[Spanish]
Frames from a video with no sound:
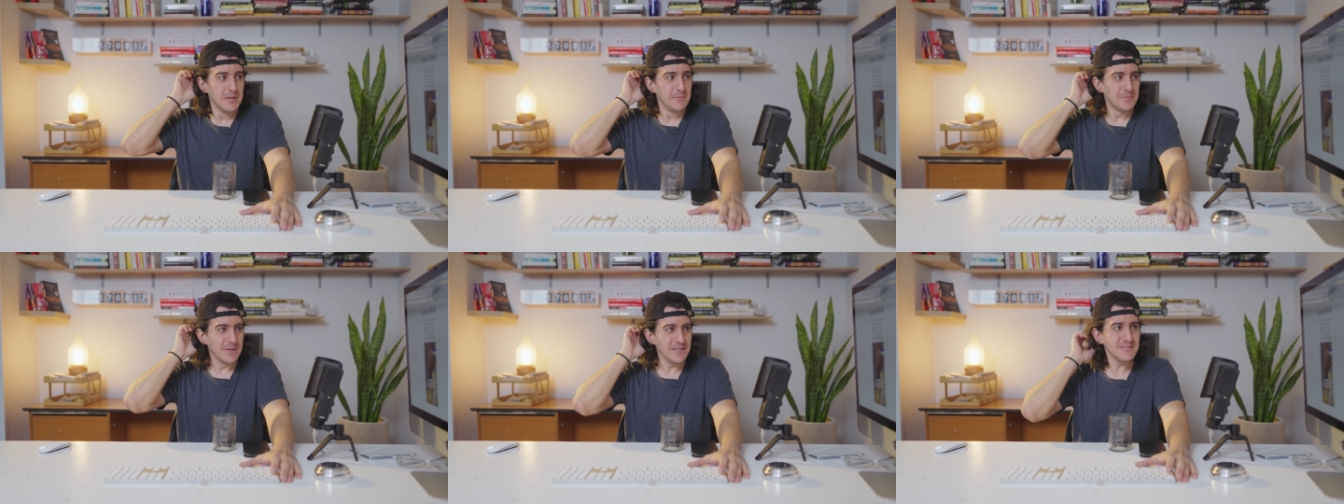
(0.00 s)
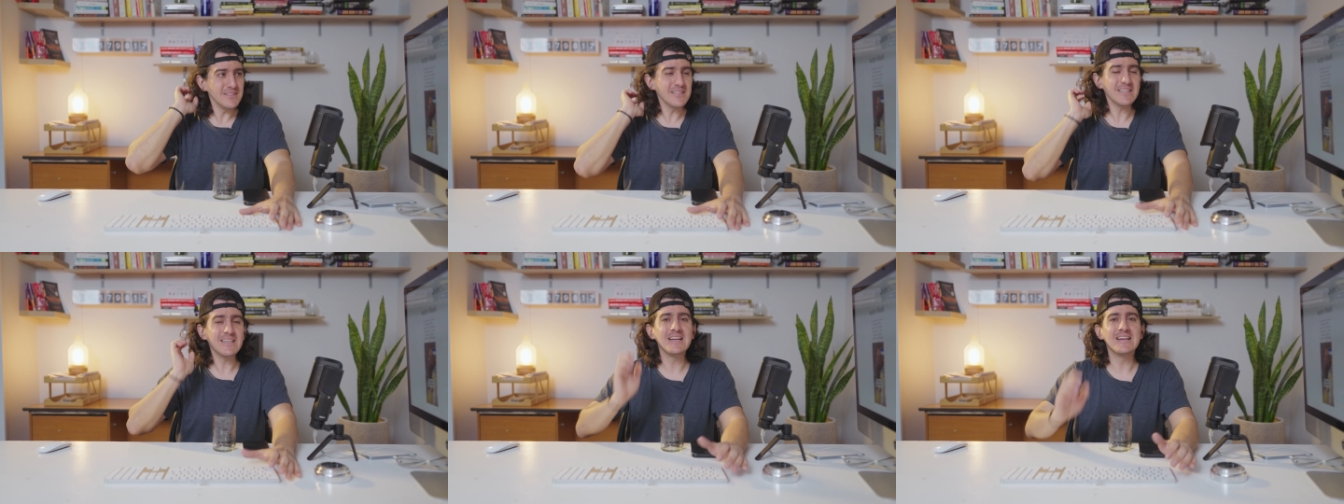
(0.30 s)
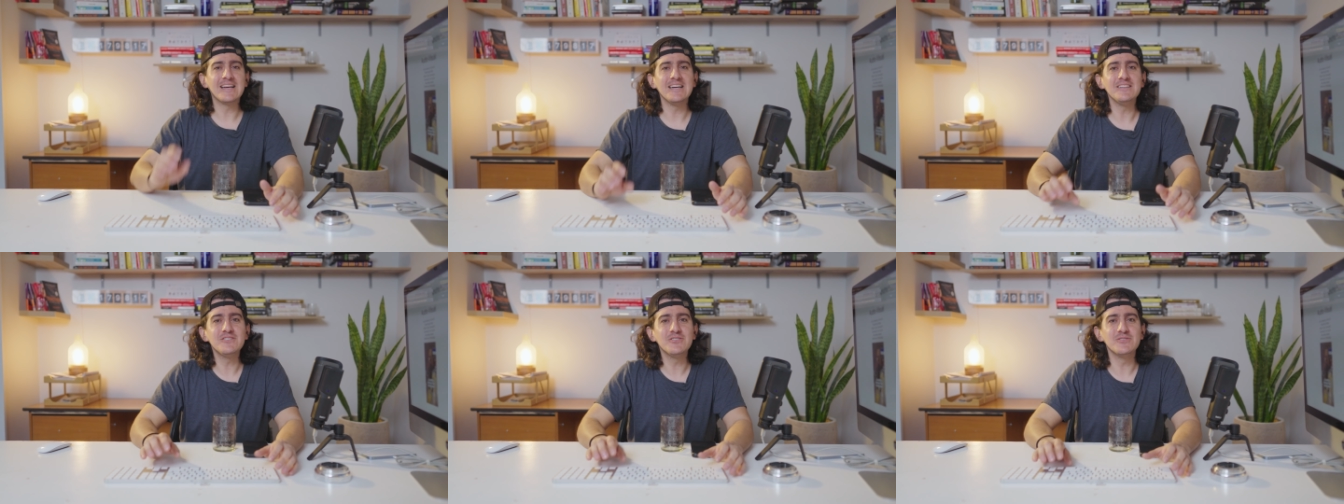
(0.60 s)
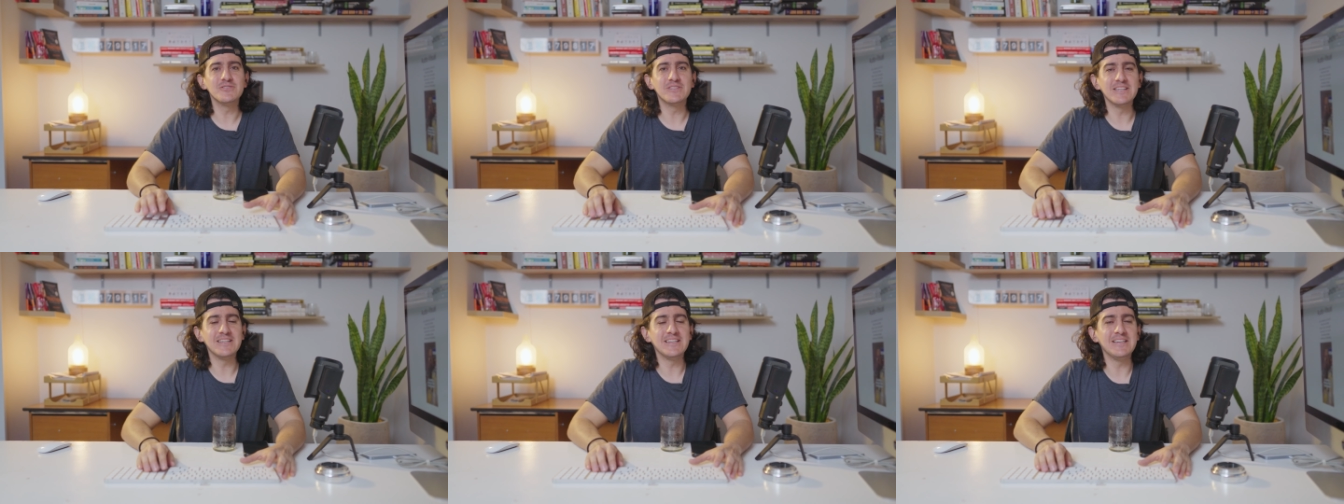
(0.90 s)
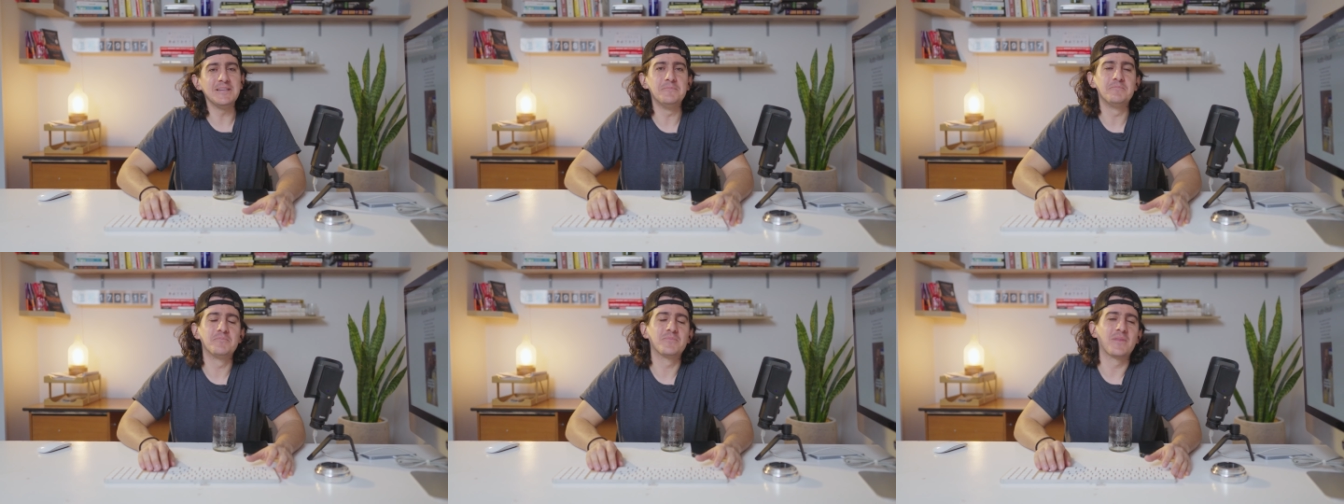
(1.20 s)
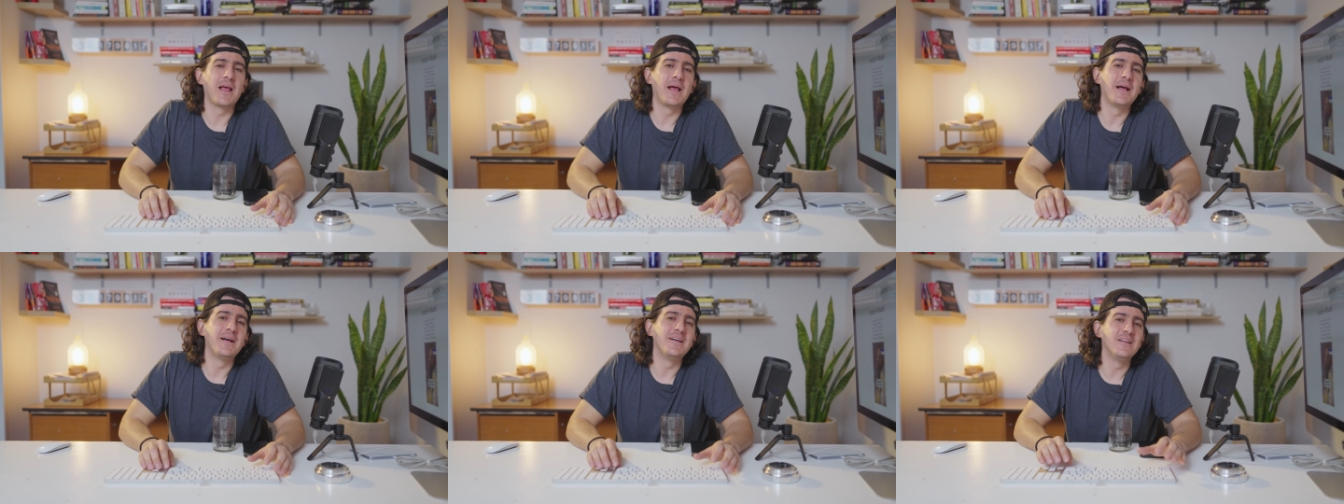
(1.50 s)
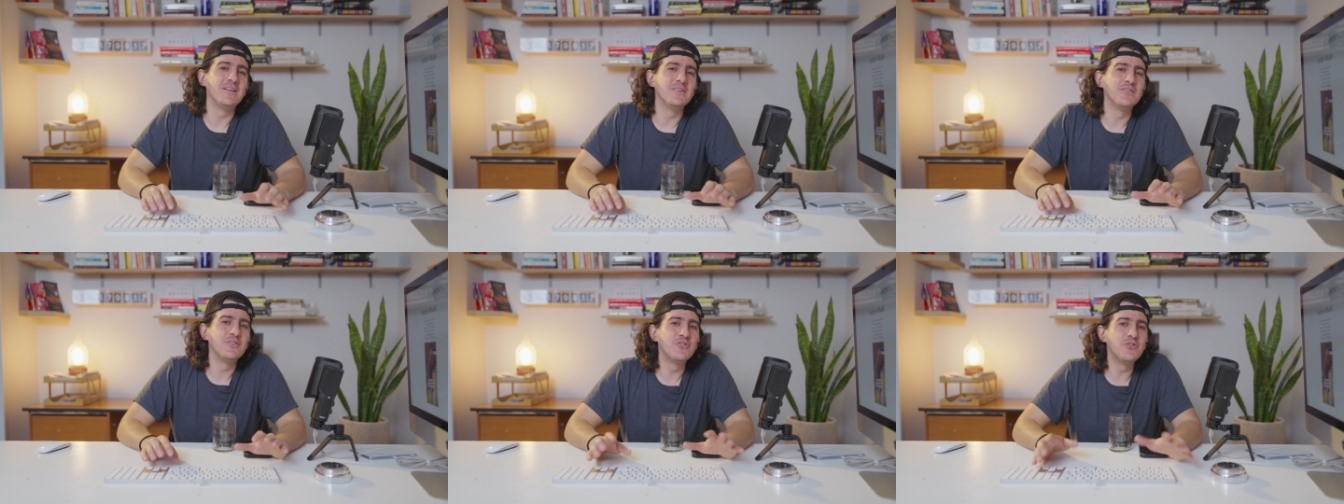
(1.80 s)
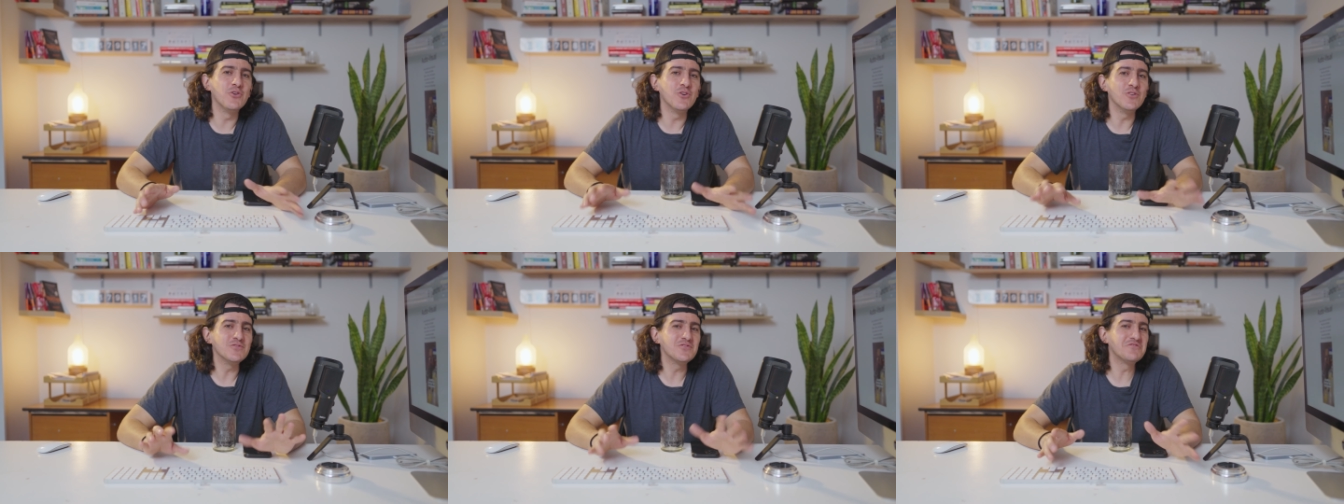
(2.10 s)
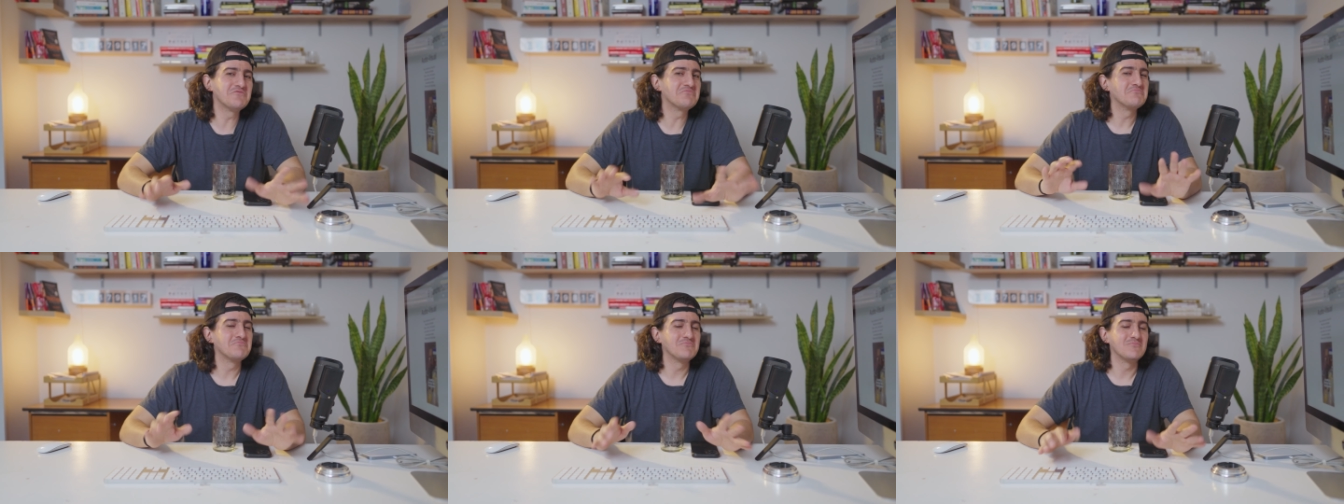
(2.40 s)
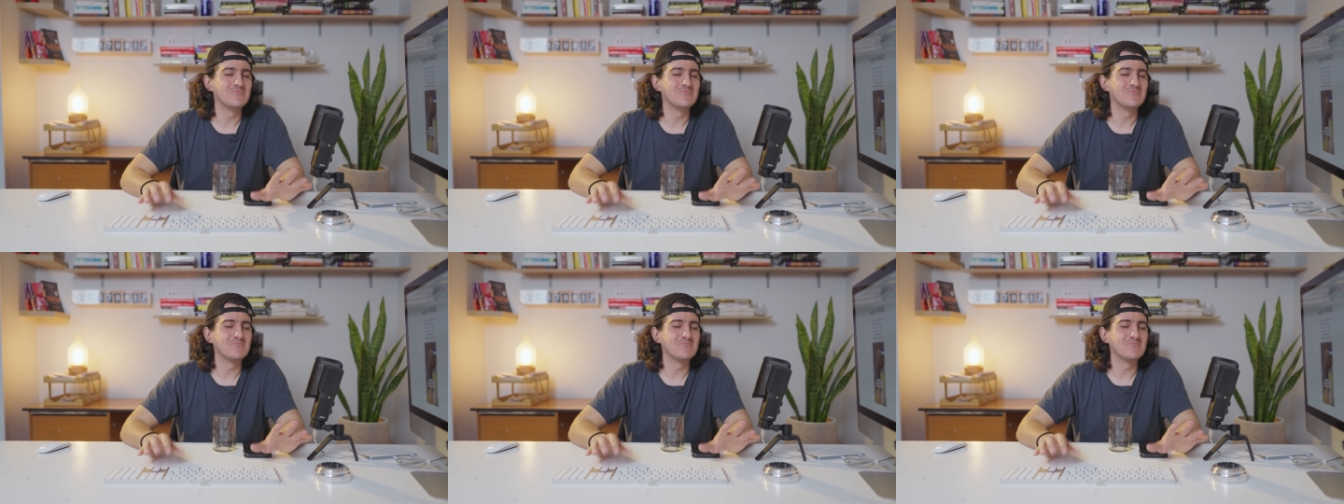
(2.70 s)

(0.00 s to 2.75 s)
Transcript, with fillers: Piensa que el gancho tiene dos